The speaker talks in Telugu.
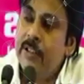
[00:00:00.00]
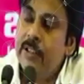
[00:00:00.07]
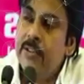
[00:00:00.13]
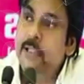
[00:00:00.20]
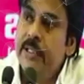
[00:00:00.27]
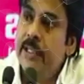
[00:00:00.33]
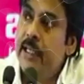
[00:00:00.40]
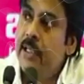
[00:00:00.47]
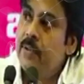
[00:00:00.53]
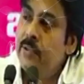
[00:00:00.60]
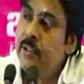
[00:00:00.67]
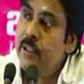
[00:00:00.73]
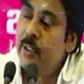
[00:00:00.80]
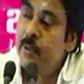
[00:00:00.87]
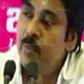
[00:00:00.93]
మనం ఎంత చేయగలం
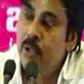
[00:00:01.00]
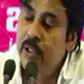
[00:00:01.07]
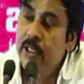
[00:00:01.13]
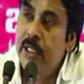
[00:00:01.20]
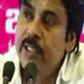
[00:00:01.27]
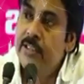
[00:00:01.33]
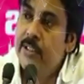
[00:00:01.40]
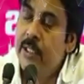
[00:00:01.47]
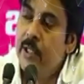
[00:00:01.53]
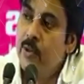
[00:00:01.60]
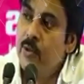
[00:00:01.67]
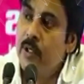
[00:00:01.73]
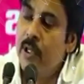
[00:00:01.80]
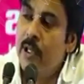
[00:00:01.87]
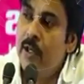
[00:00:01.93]
దీన్ని పొలిటికలైజ్
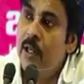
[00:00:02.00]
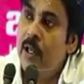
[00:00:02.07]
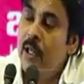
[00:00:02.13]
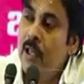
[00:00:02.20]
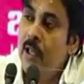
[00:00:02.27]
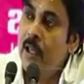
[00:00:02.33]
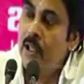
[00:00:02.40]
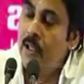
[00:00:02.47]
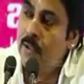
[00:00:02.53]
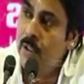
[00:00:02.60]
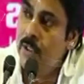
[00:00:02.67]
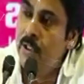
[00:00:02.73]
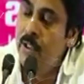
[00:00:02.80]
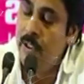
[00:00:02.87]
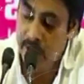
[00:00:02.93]
చేయకుండా
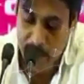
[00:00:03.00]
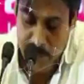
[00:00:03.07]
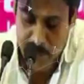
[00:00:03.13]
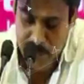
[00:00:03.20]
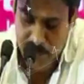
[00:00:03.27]
దీనిని